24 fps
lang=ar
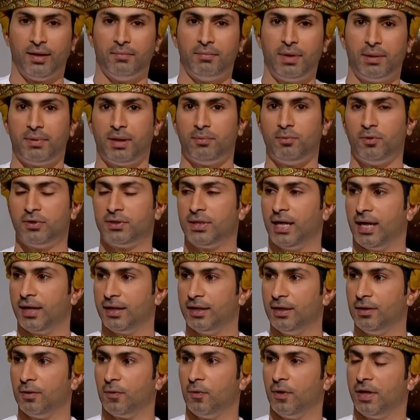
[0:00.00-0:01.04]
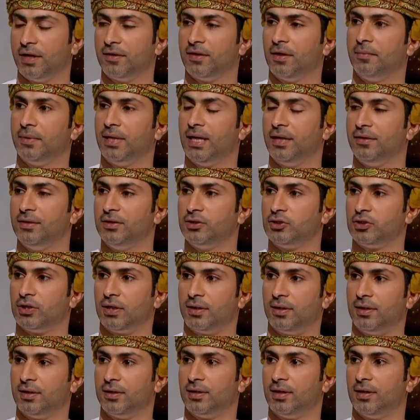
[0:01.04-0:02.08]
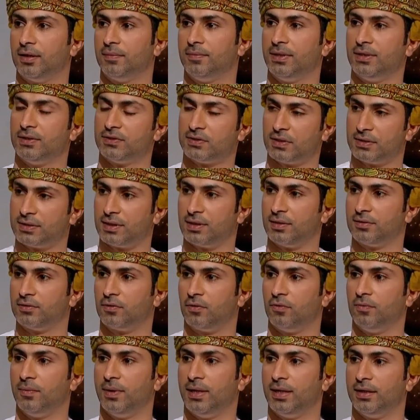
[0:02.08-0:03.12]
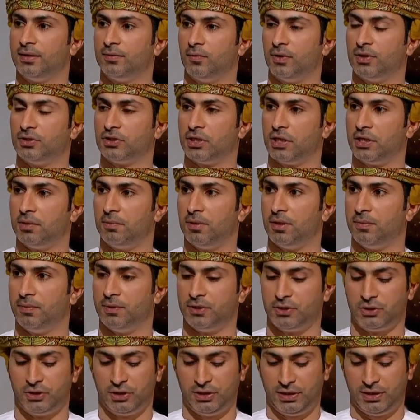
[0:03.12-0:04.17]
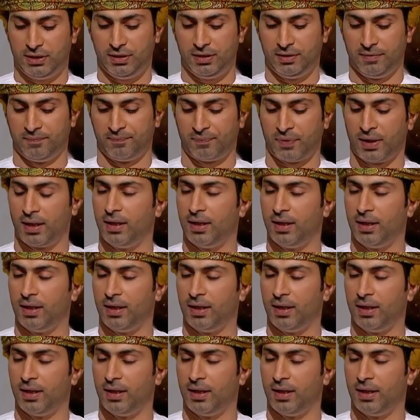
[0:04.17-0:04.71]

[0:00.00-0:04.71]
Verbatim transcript: ما المامول تحقيقه ايضا من هذه الشراكه بين سلطنه عمان والجانب البلجيكي